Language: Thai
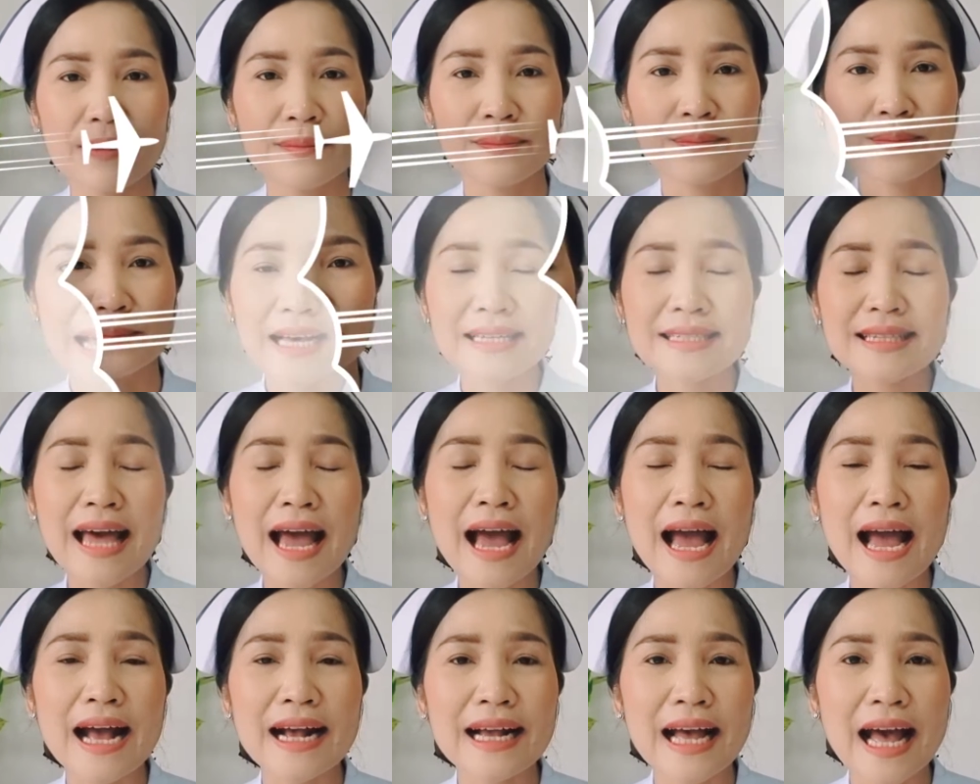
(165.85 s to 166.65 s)
การรัก
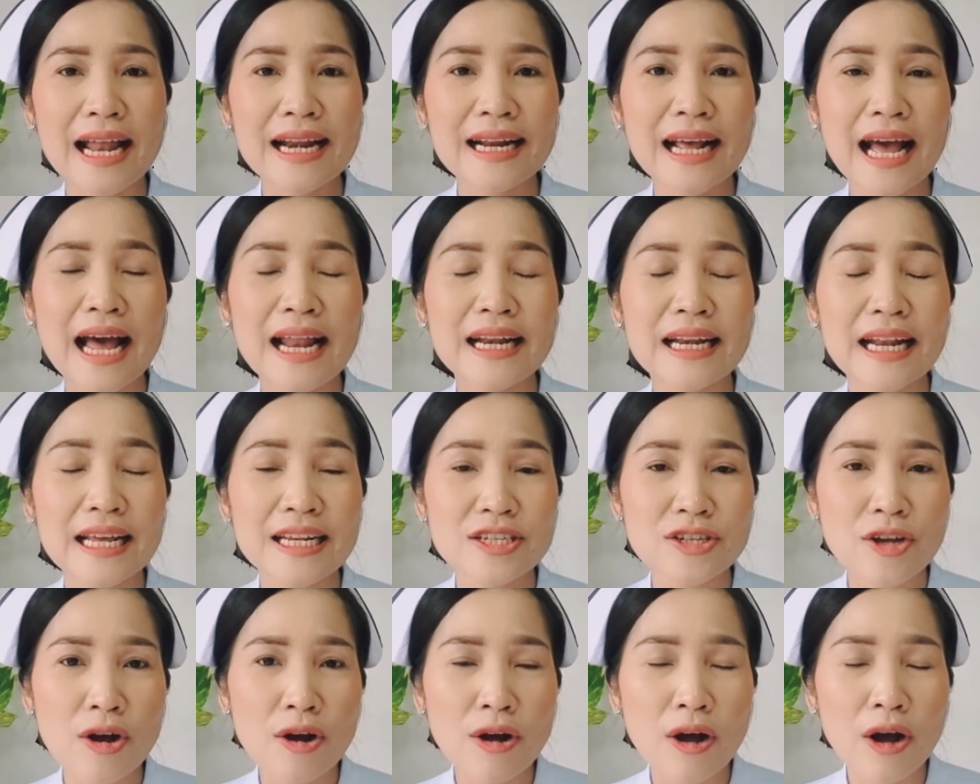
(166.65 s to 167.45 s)
ษาอาการคัน
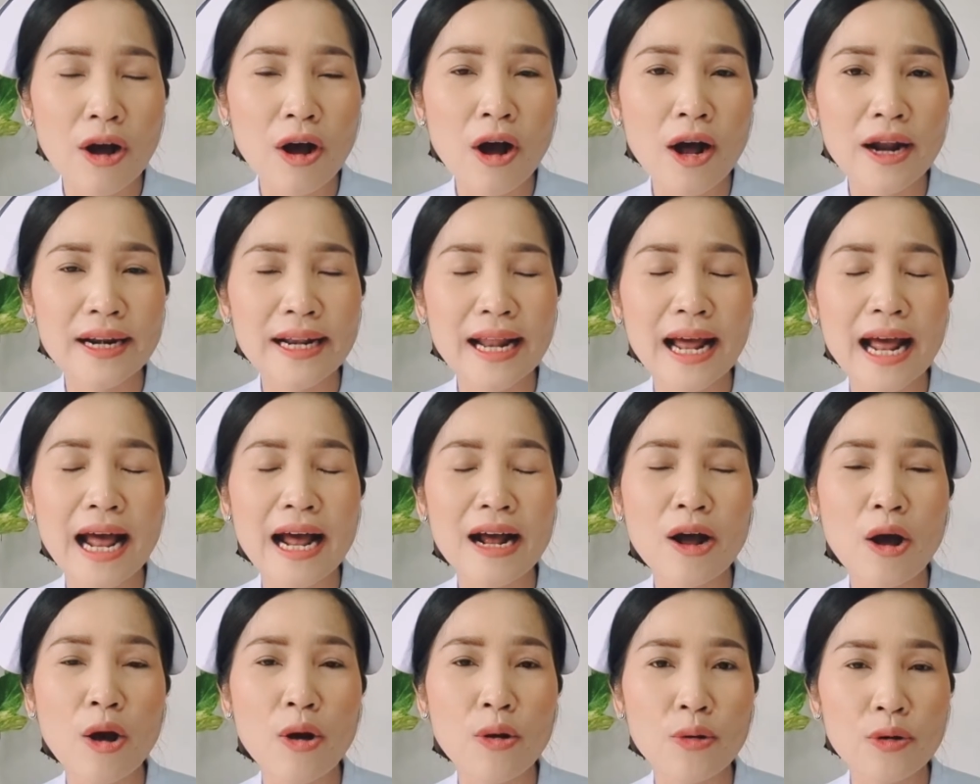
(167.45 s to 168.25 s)
ในช่องคลอดนะ
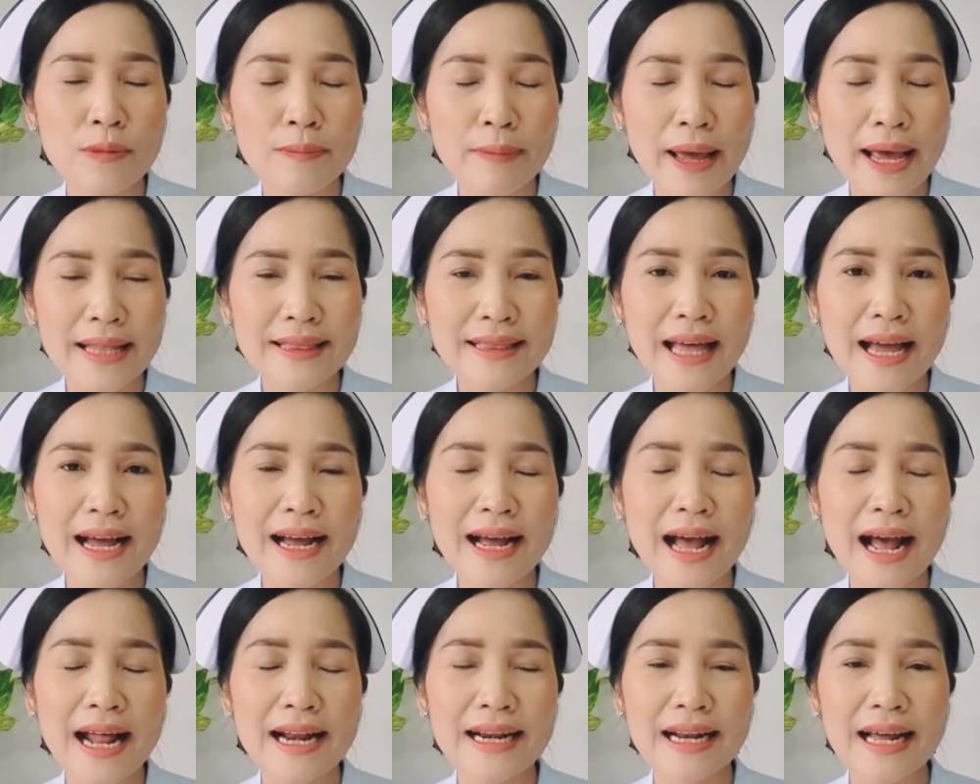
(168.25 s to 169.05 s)
คะของคุณแม่
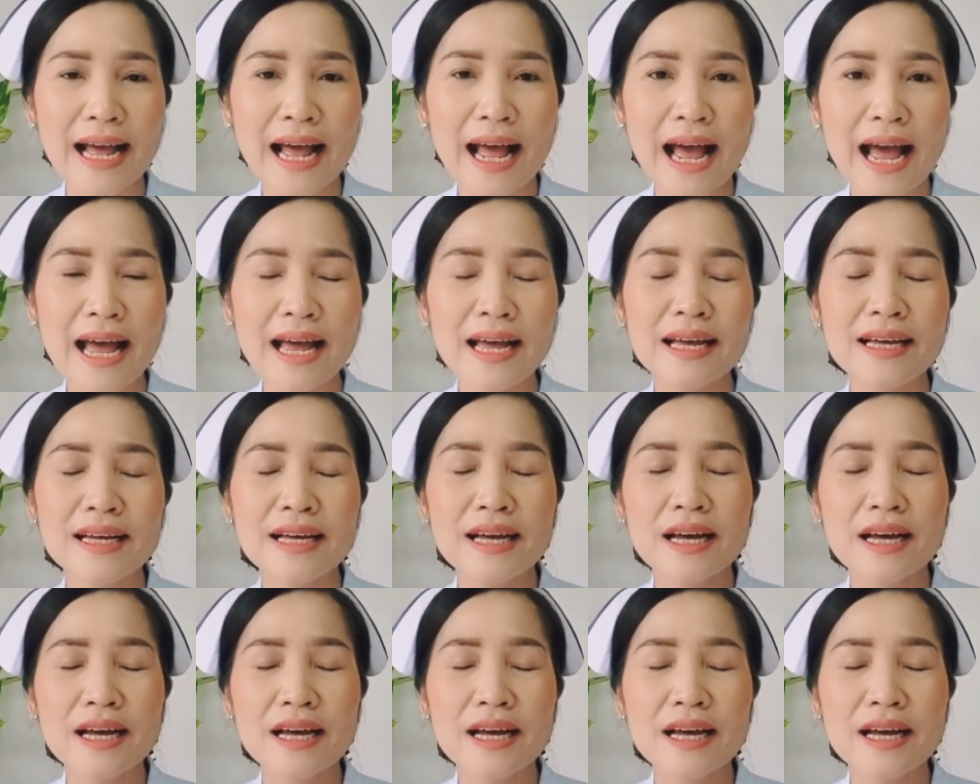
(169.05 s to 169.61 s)
ตั้งครรภ์นะคะ